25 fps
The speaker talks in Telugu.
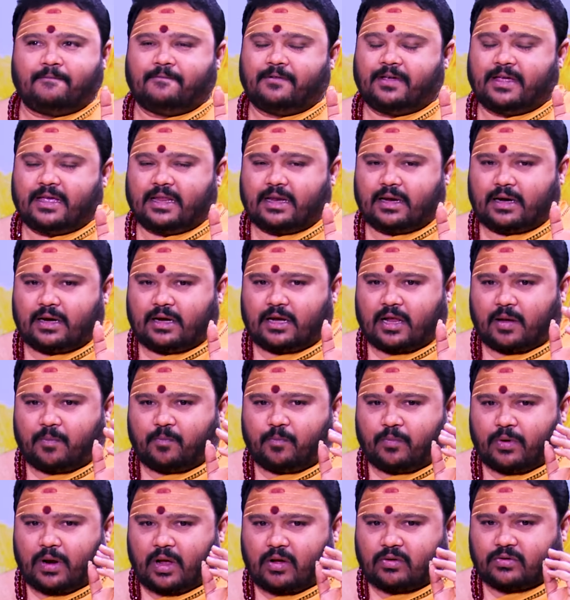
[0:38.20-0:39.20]
వీరికి
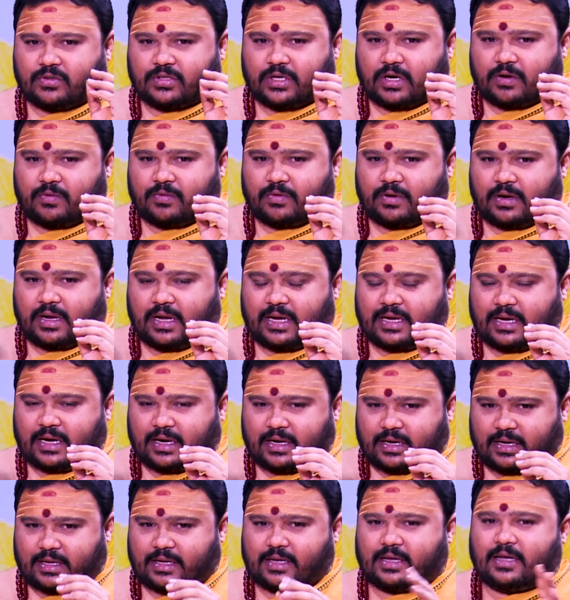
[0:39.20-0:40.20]
డబ్బులు అవసరం
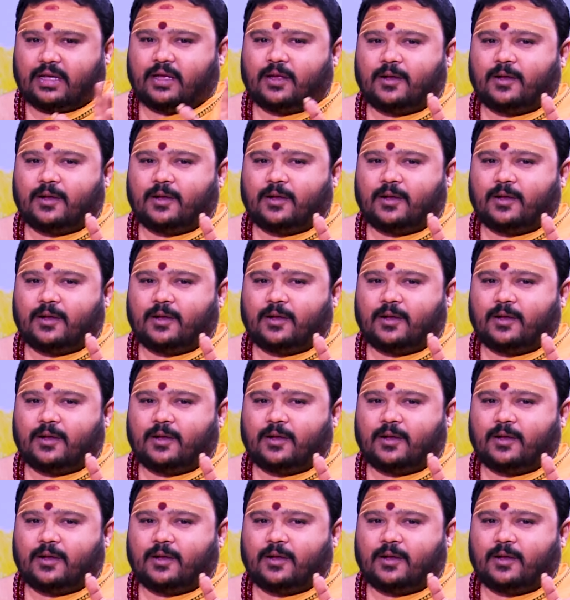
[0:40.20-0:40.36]
ఉన్నాయంటే